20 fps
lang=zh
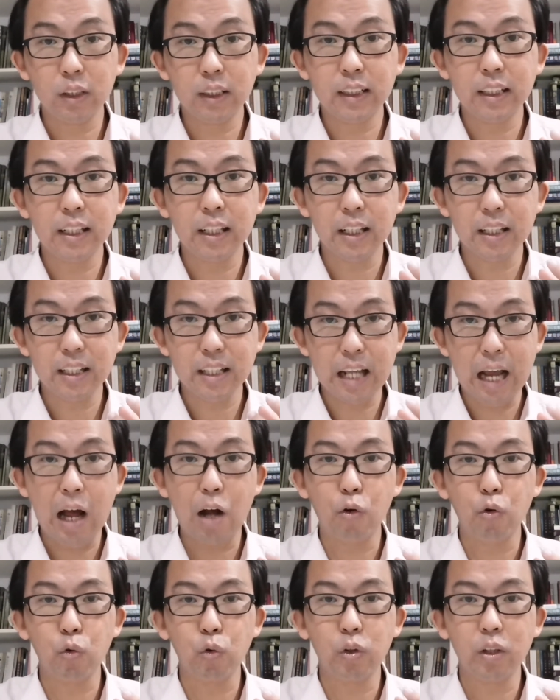西跟
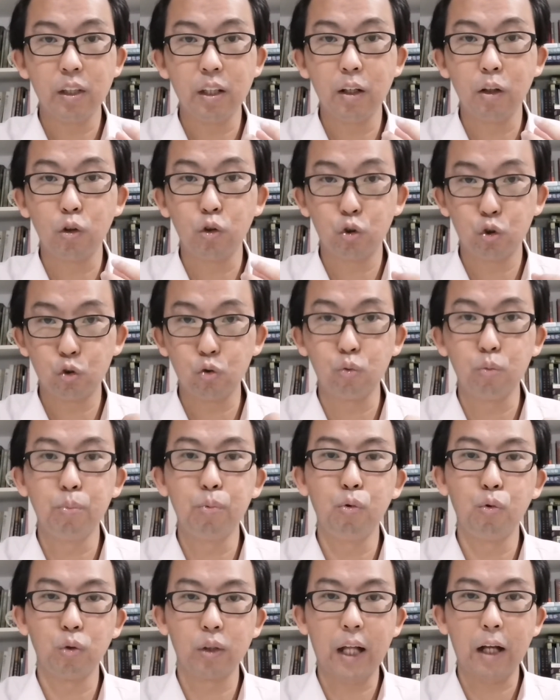亚伦的族
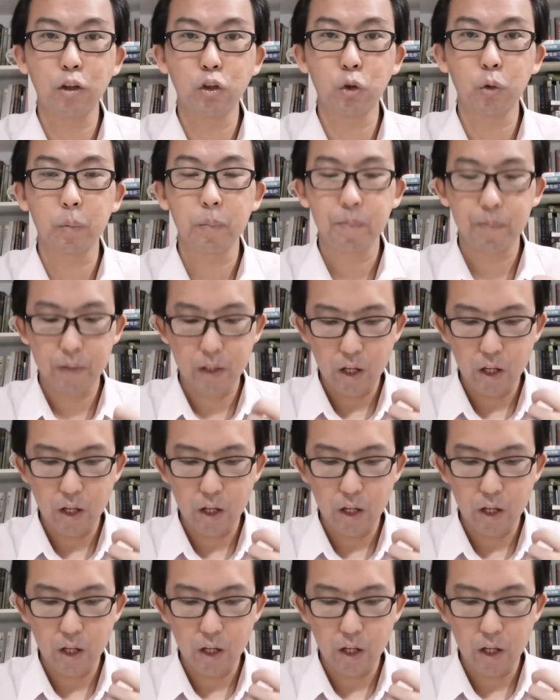谱当中。